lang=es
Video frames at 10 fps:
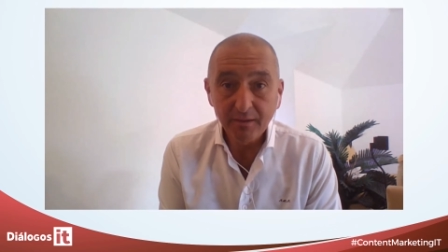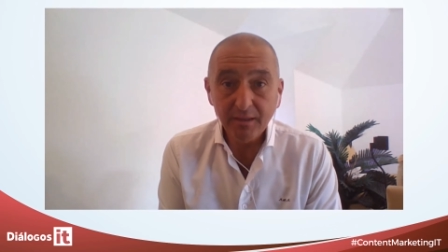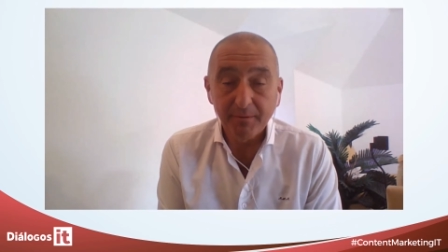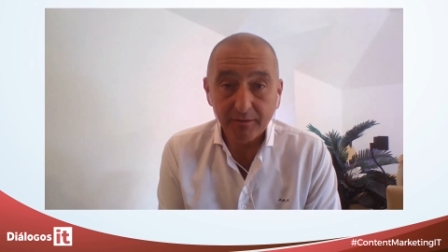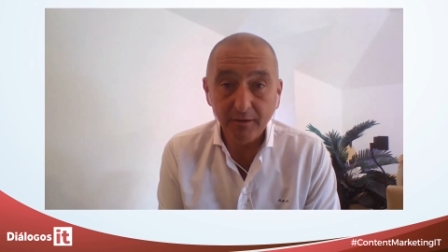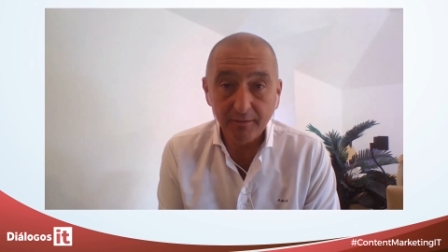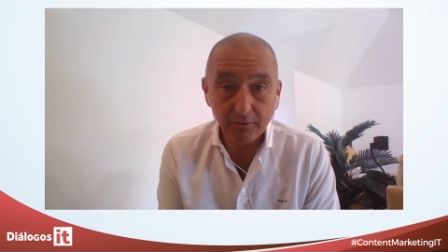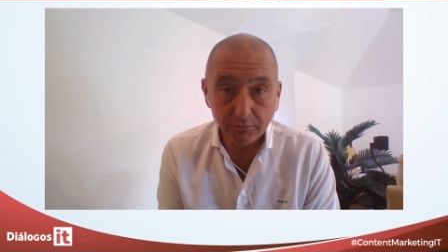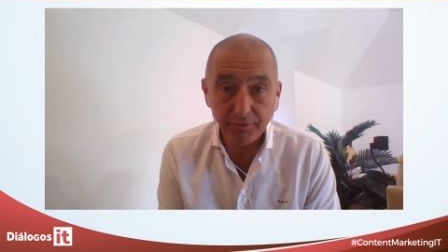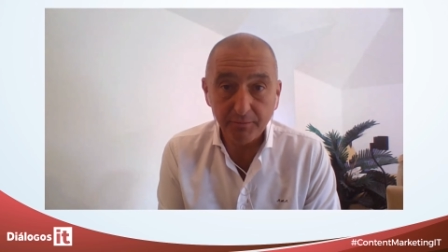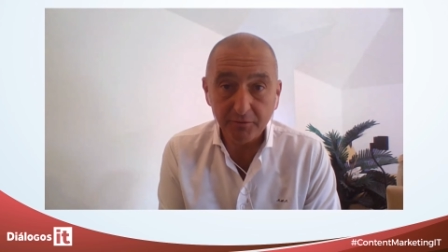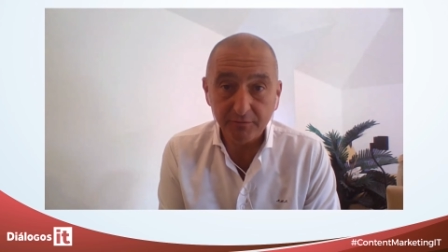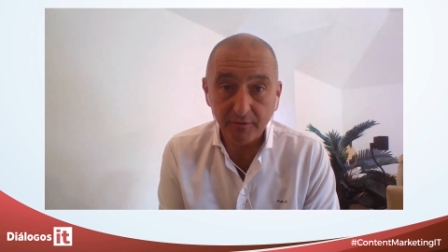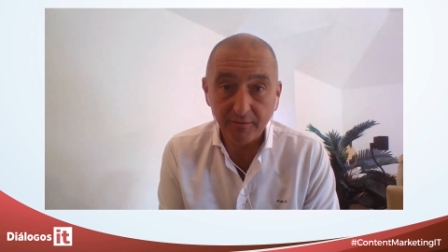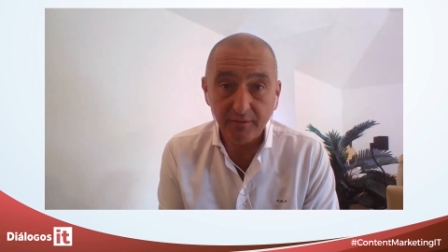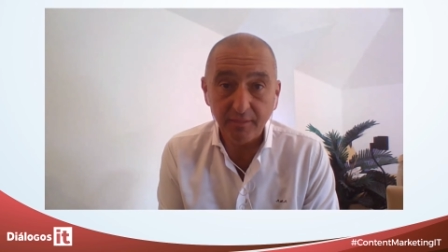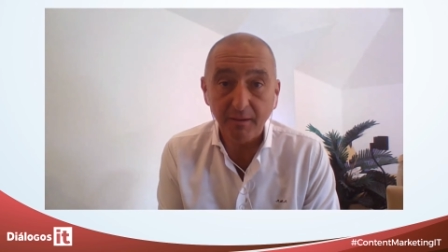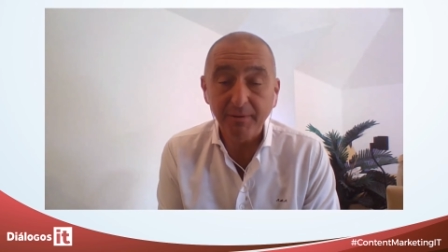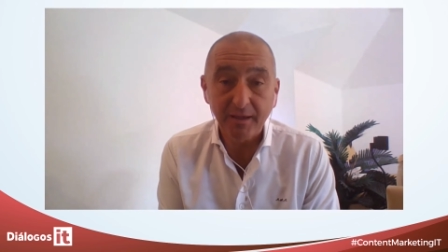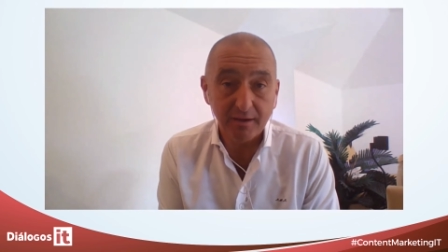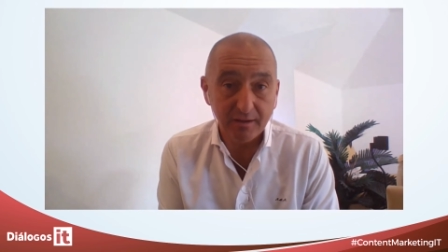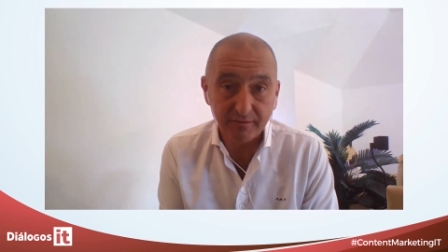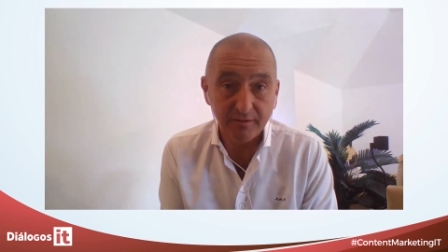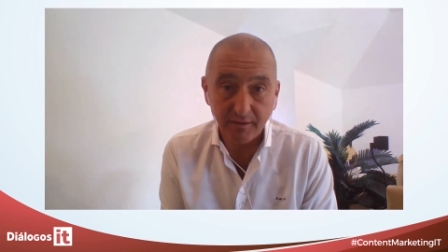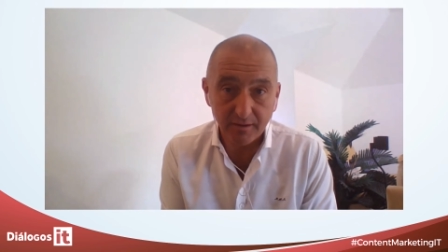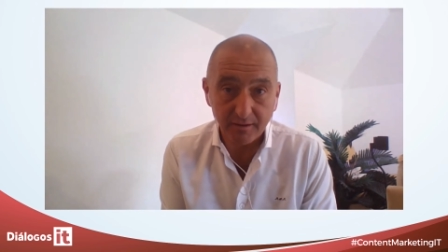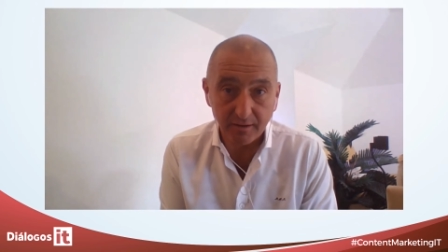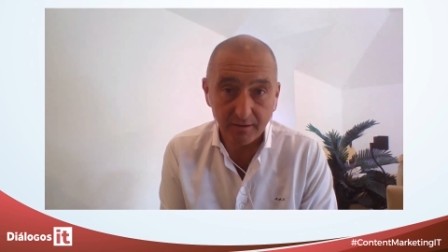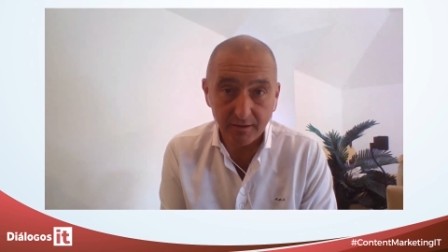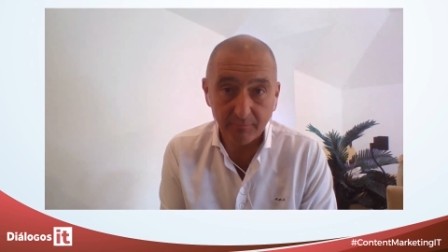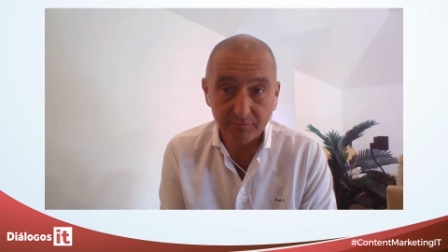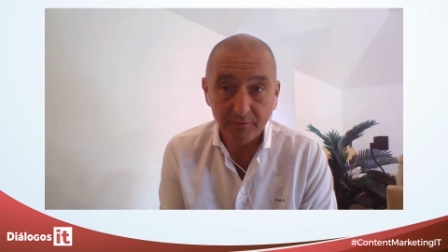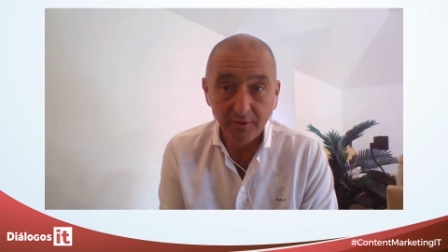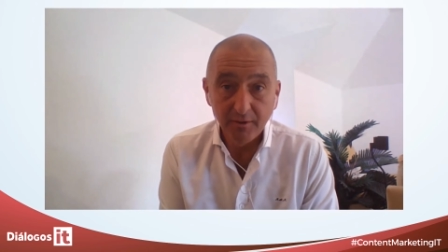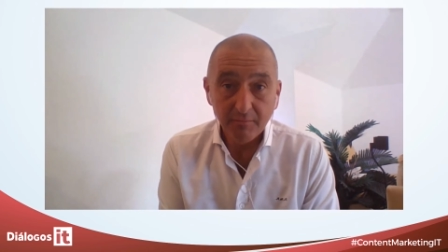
y a partir del conocimiento de esa identidad aplicar las técnicas que requiramos.